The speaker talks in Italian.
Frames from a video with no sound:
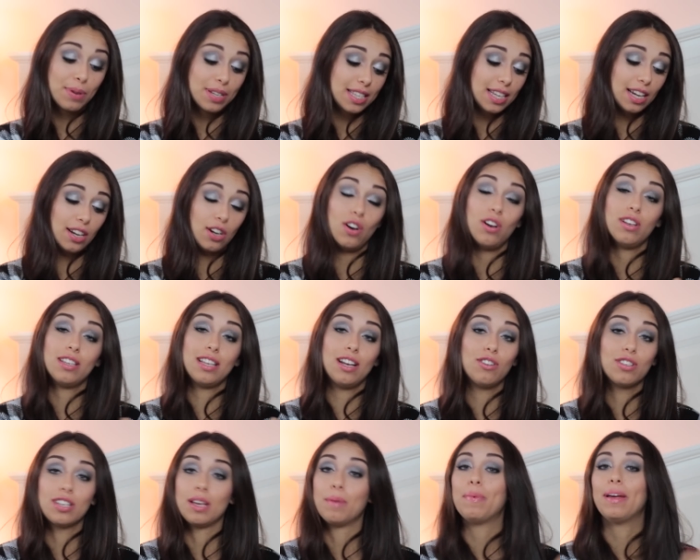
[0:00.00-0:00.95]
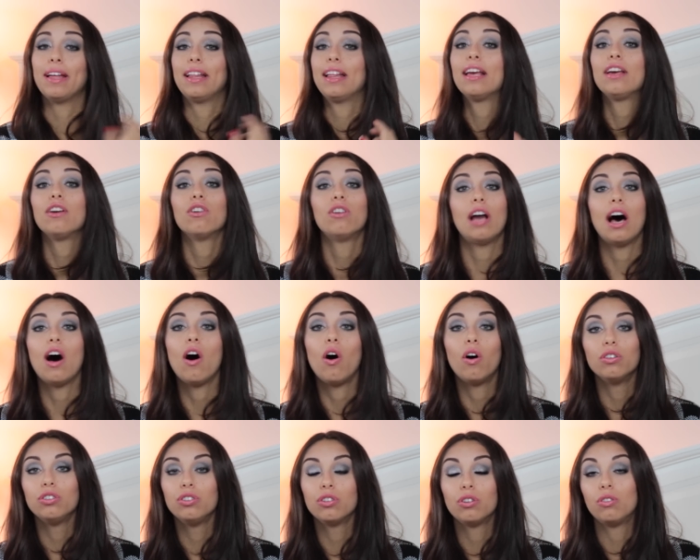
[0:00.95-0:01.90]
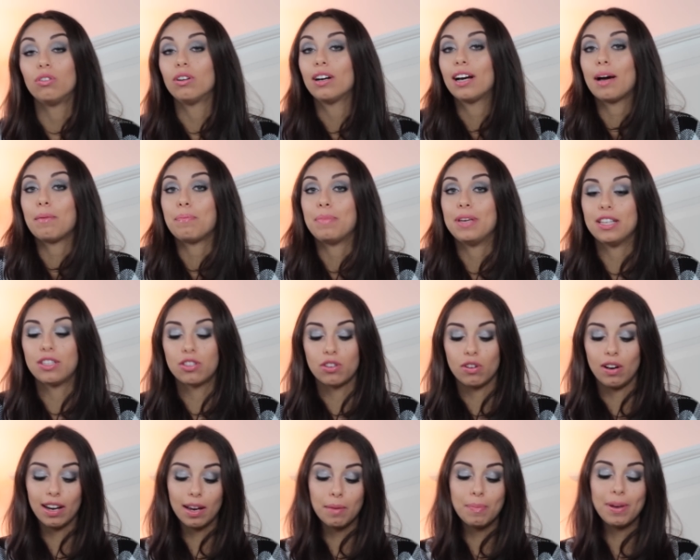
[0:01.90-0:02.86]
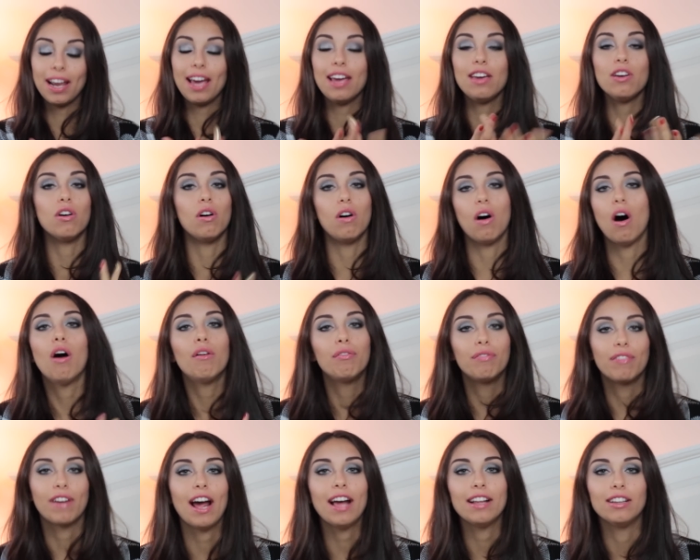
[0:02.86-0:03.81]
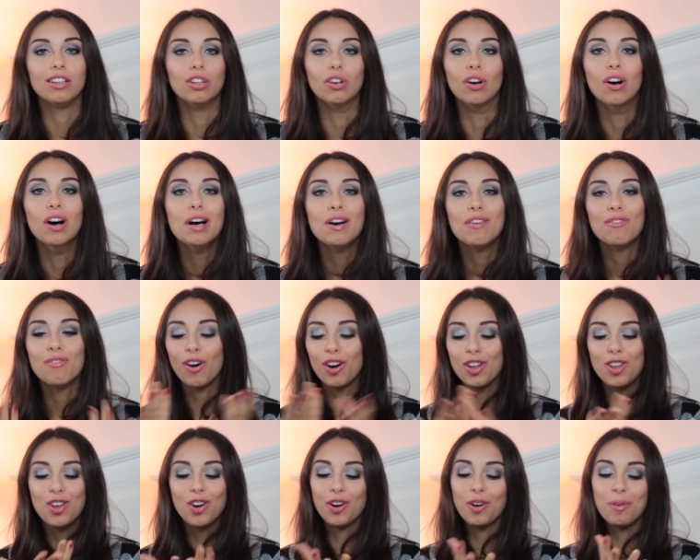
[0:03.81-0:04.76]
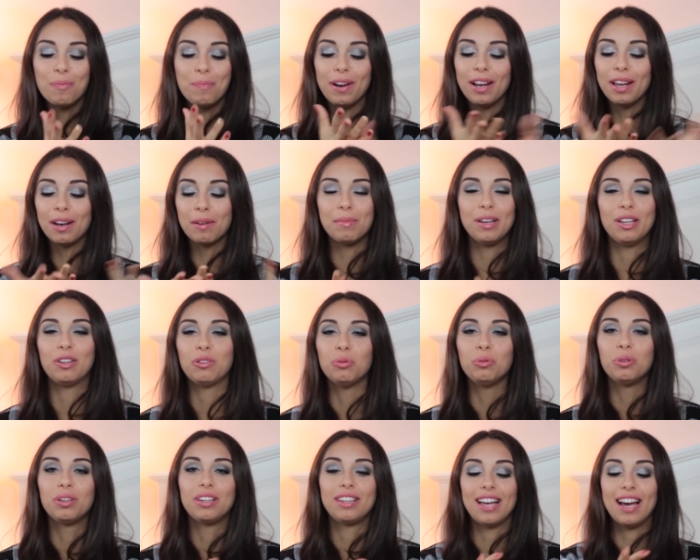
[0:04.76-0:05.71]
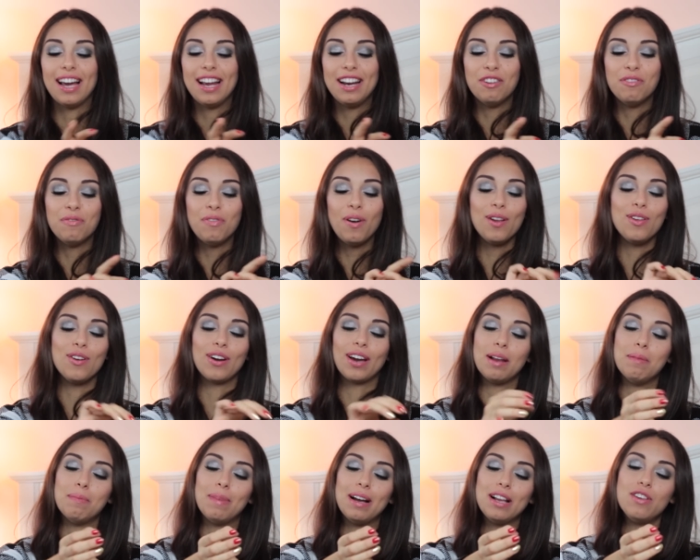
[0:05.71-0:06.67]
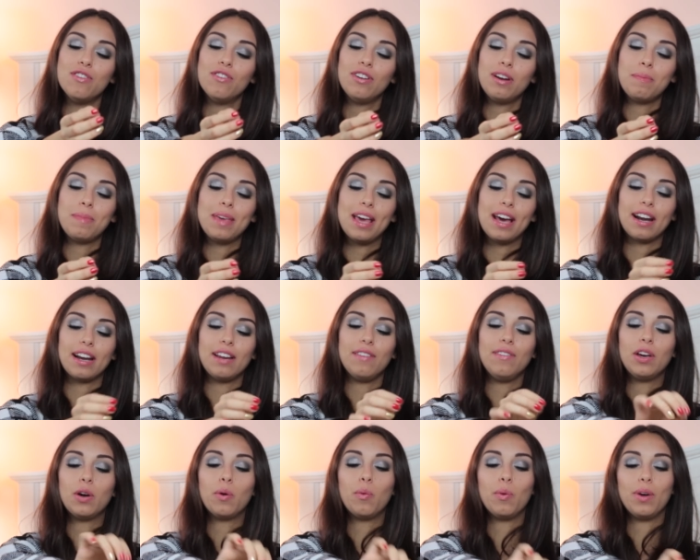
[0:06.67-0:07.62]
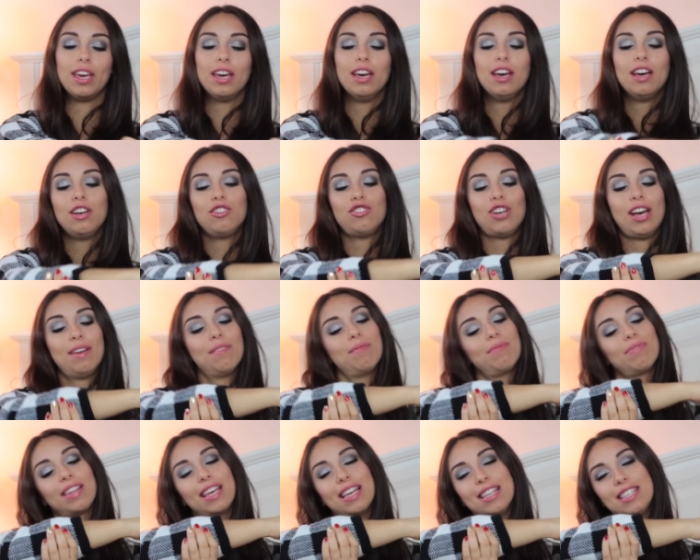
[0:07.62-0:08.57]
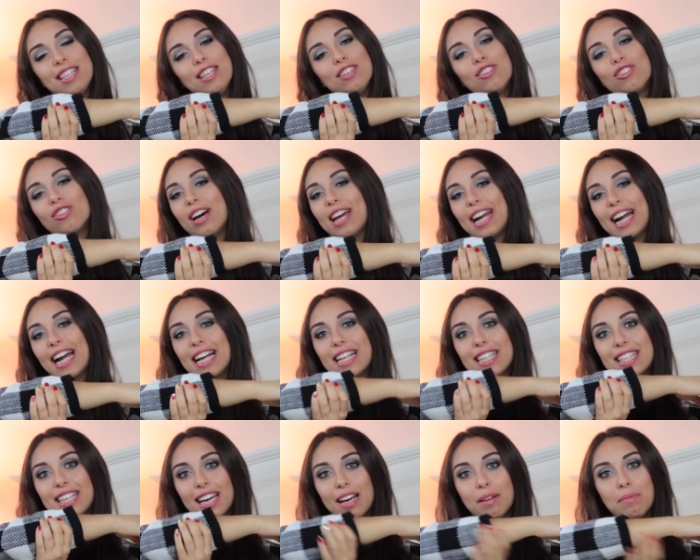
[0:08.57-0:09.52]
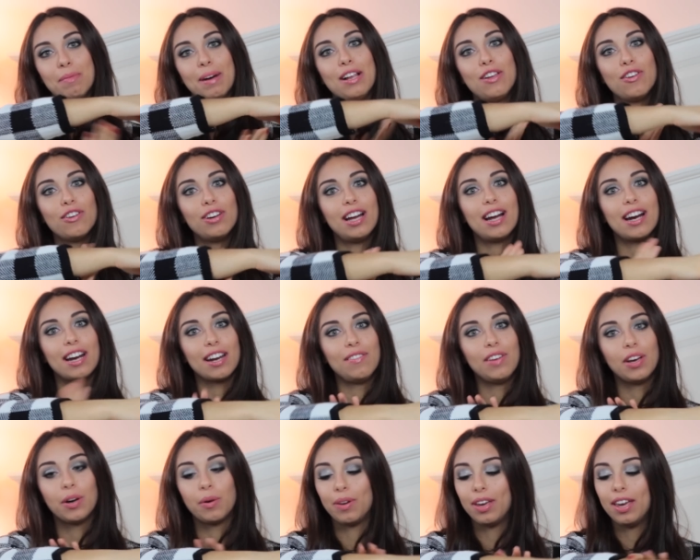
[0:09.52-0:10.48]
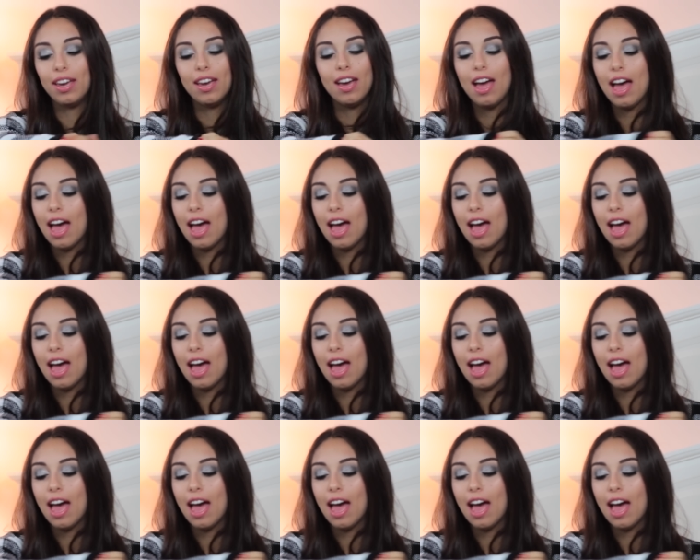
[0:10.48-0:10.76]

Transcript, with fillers: questa cosa lo sapete io la odio, non capisco, anche perché io ho freddo, voglio coprirmi tutta e non voglio che il maglione mi arrivi qui. Cioè, che senso ha ragazze che il maglione arrivi qui?